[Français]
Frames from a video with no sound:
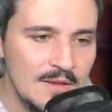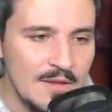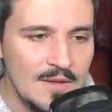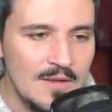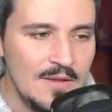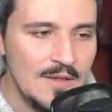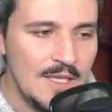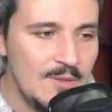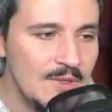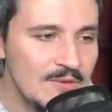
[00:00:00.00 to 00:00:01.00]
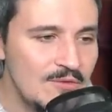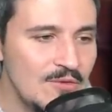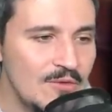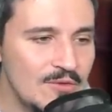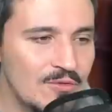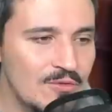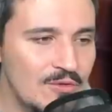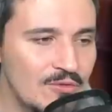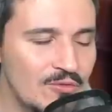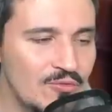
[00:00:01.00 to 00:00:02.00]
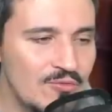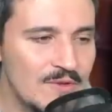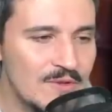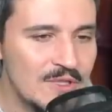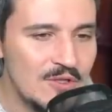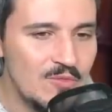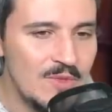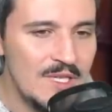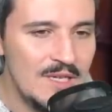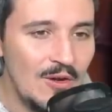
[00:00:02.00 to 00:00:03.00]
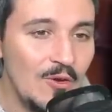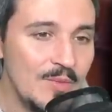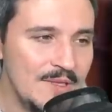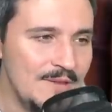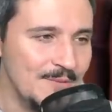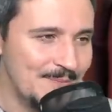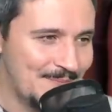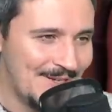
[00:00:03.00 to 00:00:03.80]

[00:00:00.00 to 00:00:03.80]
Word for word: Euh, et bien sûr, entre, entre tous, j'ai oublié l'ambition,